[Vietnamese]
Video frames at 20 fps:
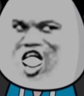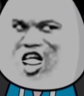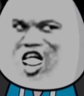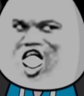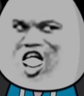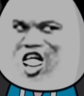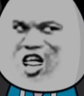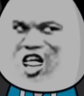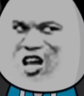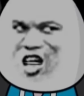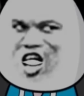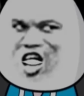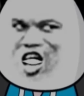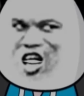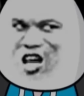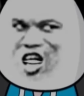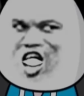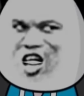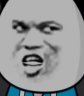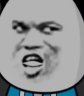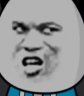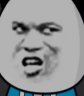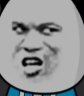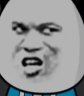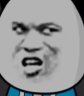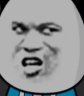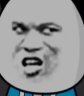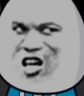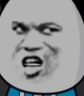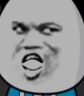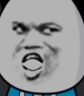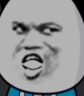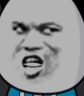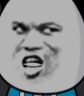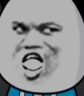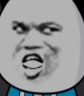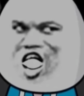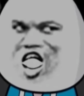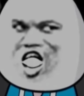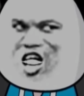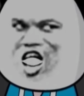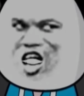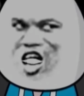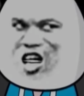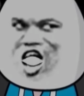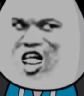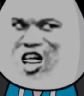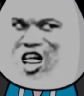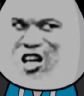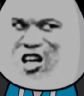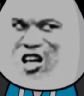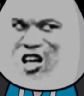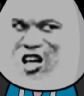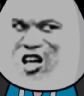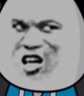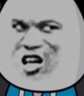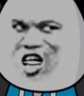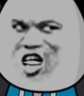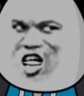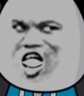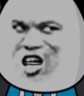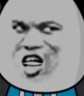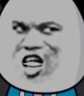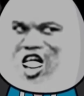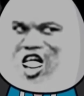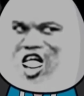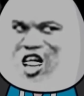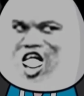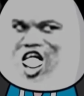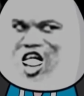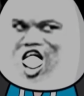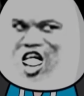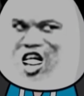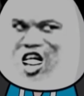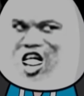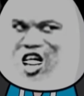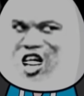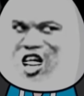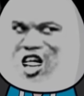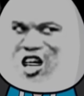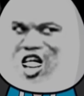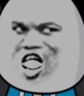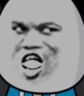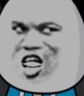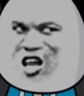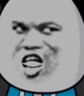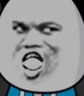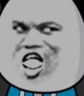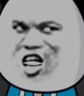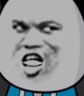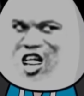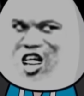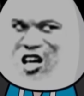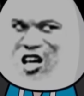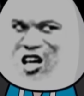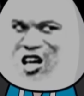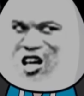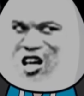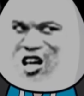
Đây lại là chuyện gì thế này? Nếu có hai tôi, thì có phải cũng có hai Tôn Hoa Văn không?